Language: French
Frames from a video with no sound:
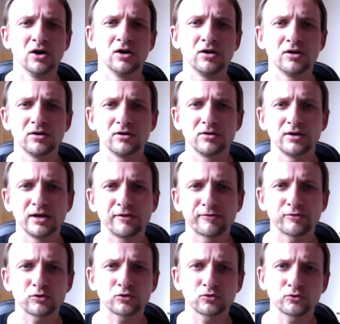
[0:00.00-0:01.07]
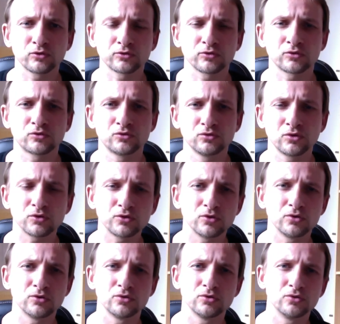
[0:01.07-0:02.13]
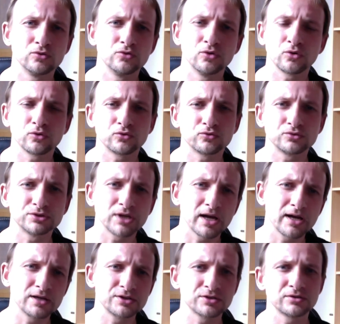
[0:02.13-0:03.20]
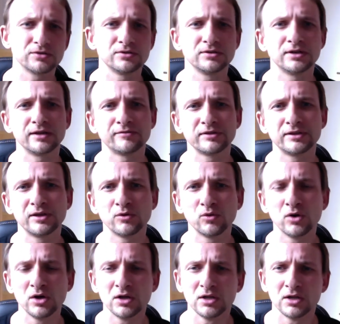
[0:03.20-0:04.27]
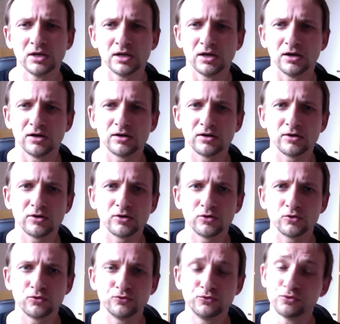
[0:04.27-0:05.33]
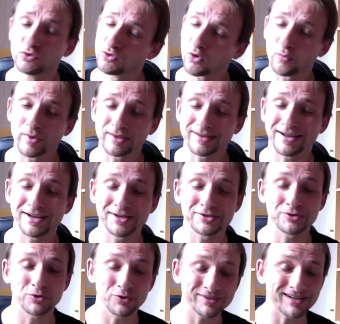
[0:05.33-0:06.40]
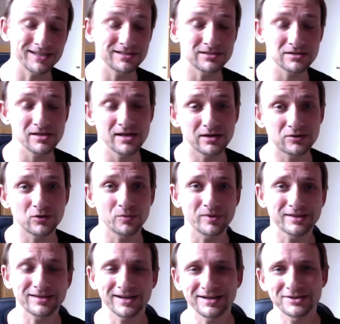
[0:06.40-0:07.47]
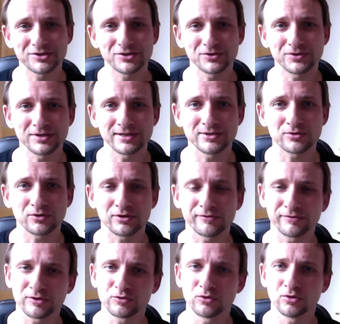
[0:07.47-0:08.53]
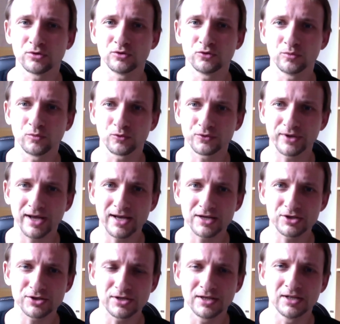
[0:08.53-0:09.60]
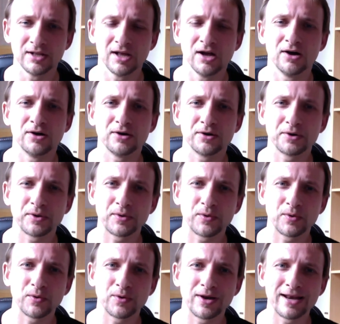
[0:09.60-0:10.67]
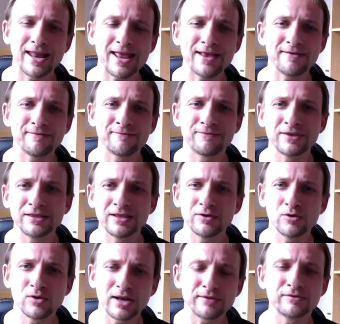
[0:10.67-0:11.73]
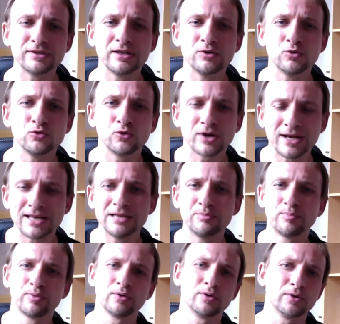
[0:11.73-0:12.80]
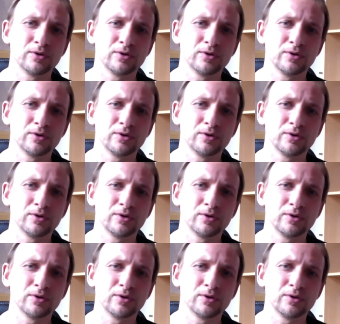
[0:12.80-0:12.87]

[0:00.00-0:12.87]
les photos sont en cours de, retouchage. la vidéo du court métrage, le traditionnel court métrage est sur la fin de, montage. les vidéos, la vidéo de clip,